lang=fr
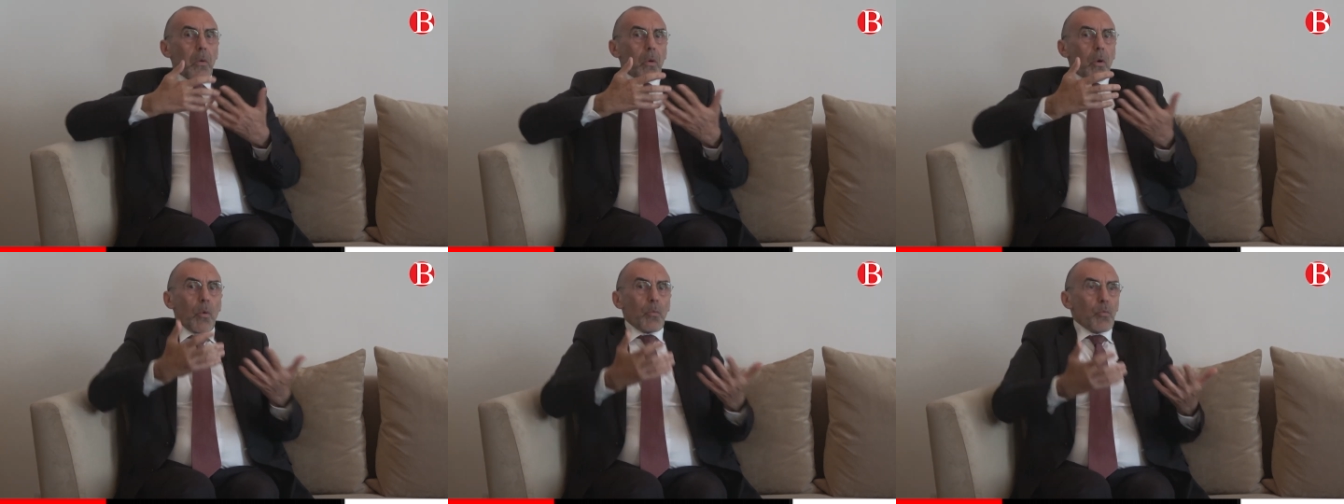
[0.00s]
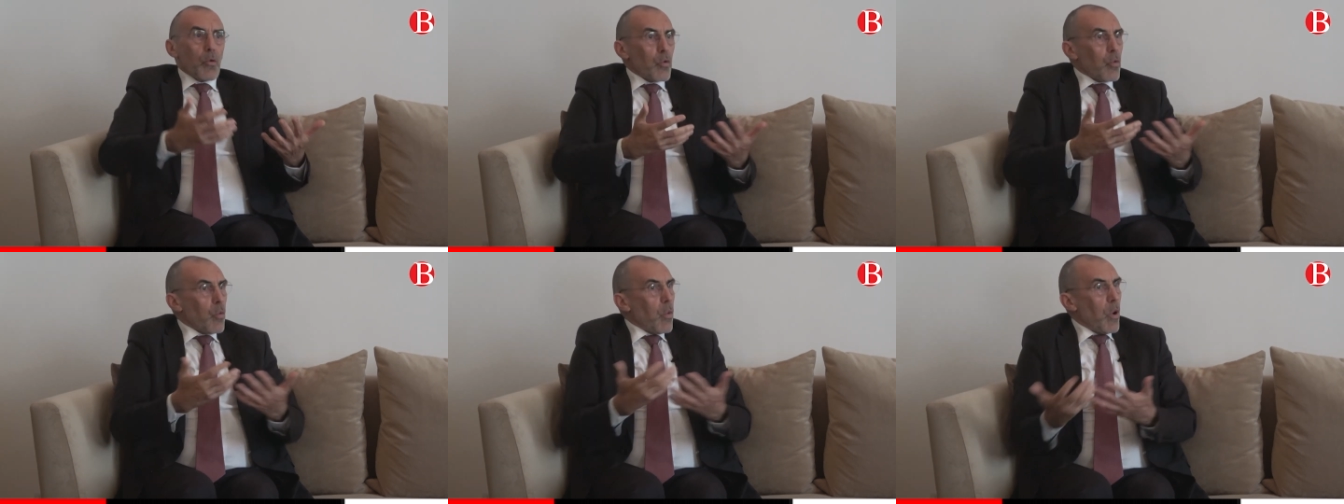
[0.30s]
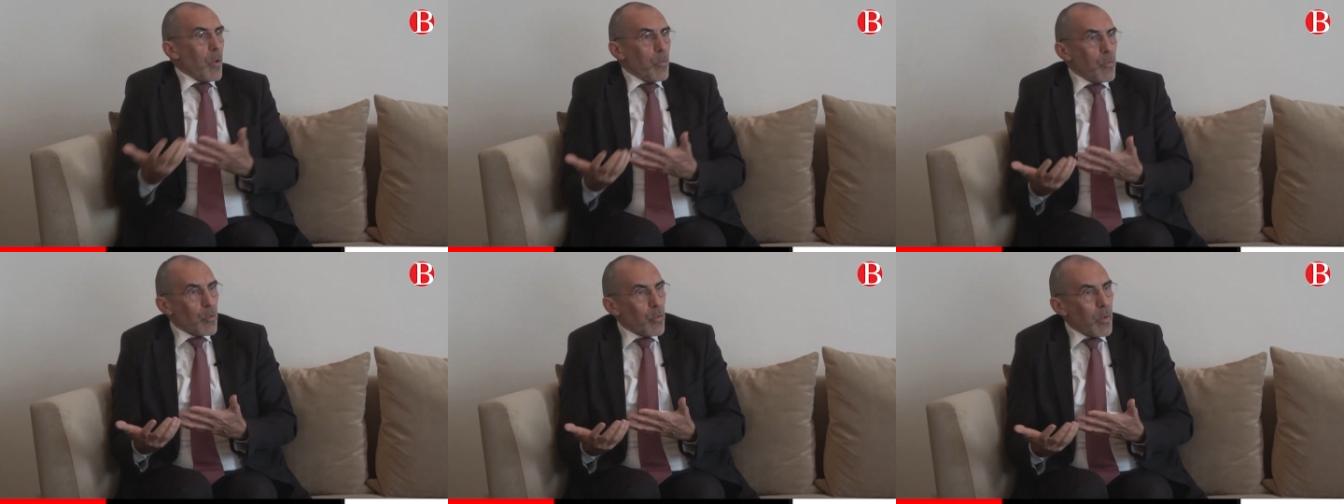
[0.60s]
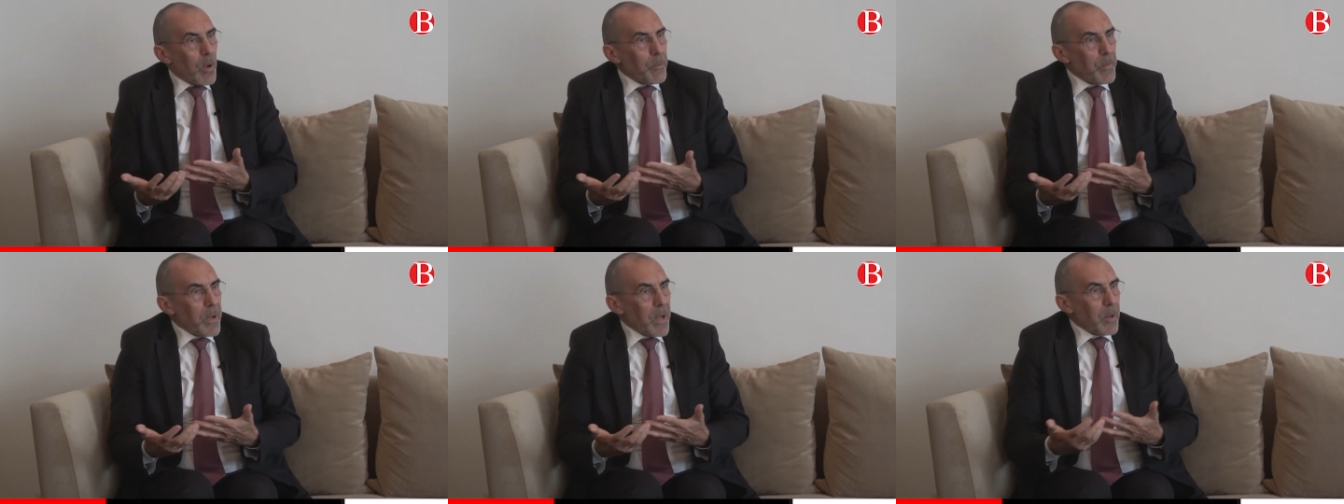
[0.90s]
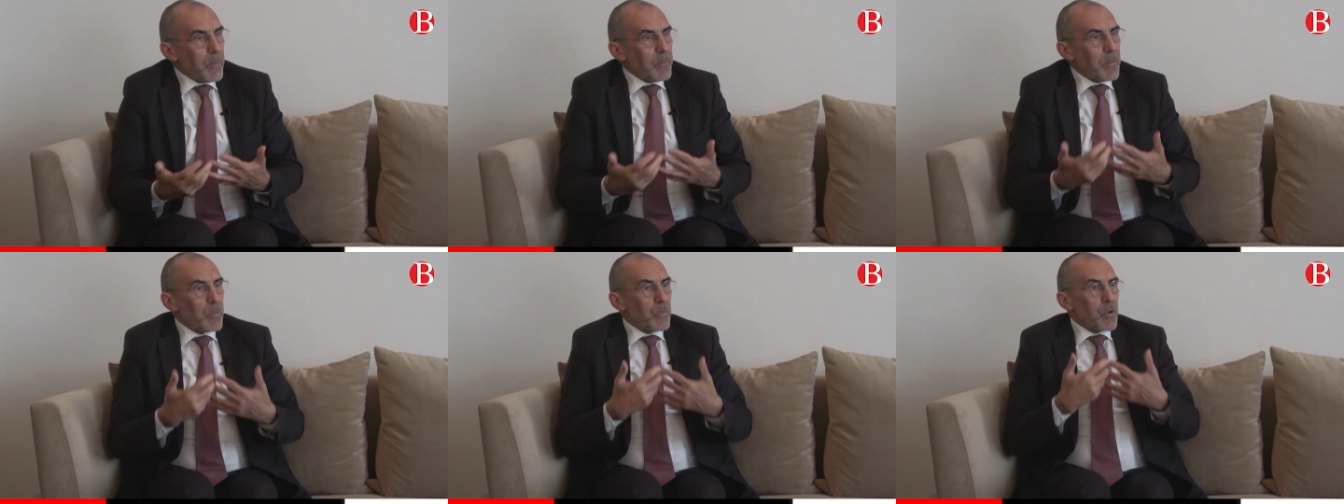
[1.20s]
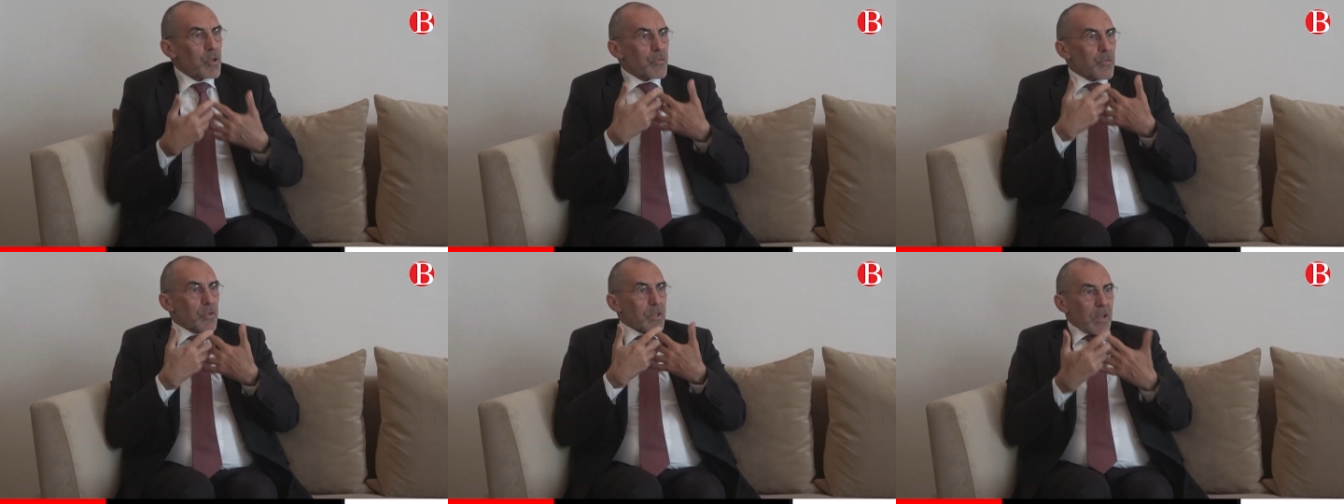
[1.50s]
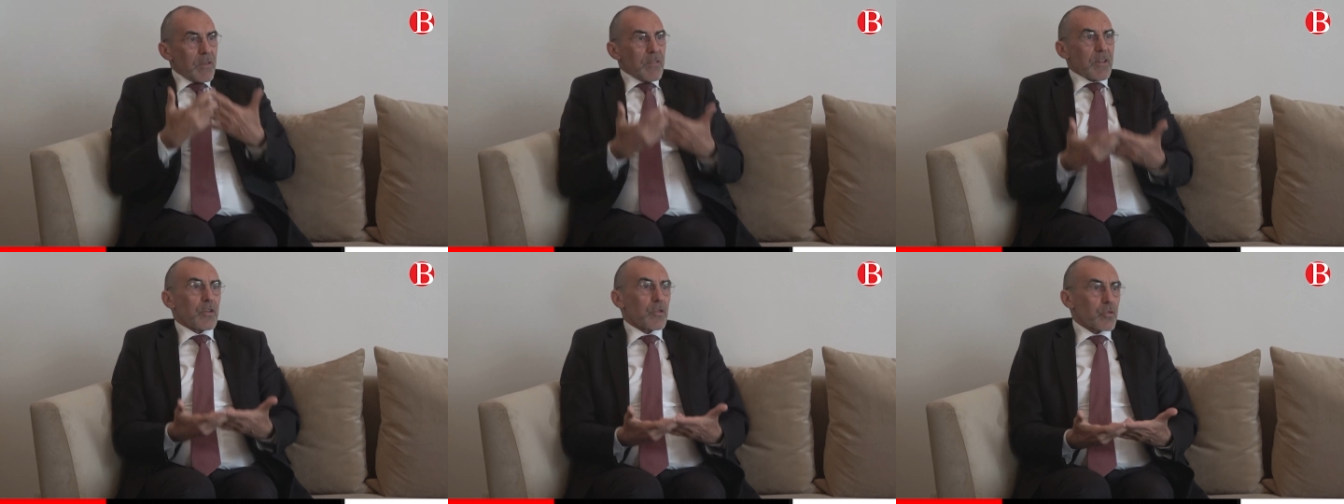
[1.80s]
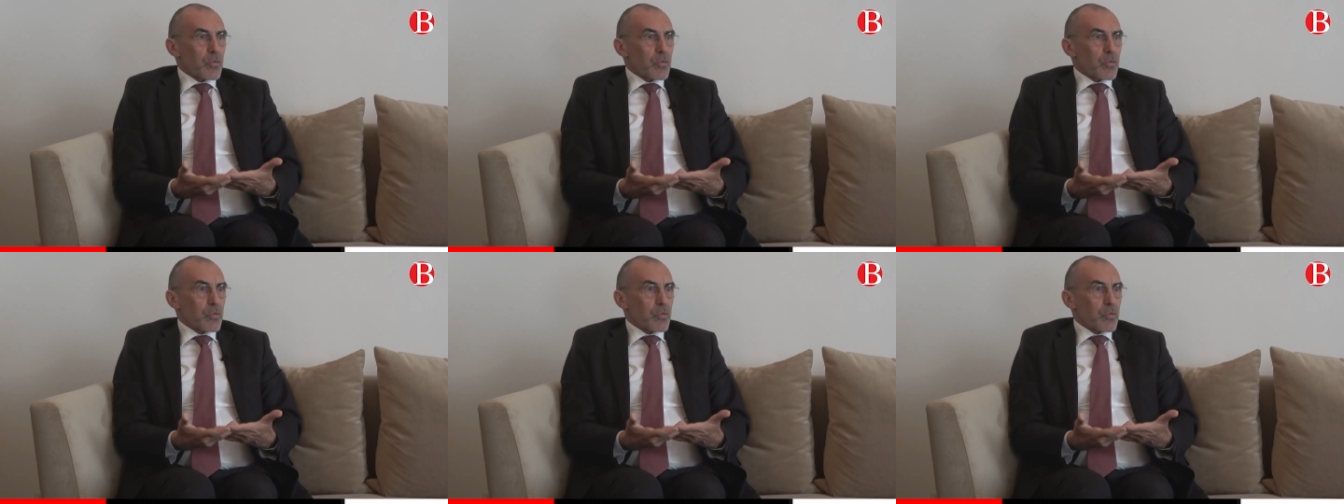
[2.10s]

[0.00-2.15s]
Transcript: On me croit, on ne me croit pas, mais moi je veux travailler